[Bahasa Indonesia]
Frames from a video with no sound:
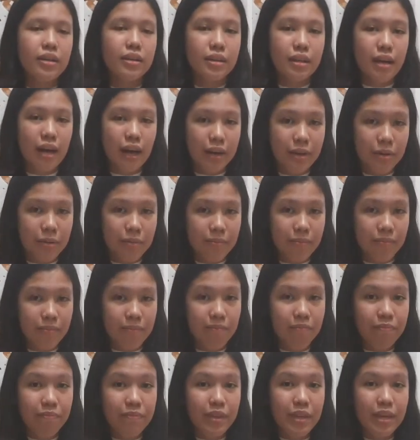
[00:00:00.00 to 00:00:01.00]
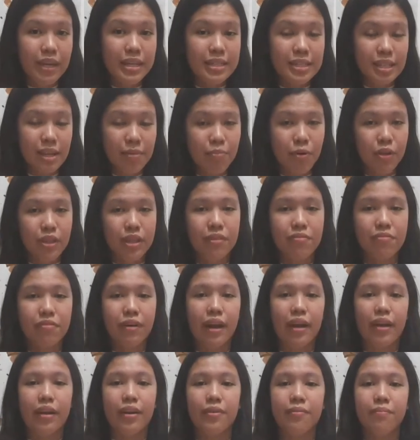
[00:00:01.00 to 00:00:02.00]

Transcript: dan istri Potifar.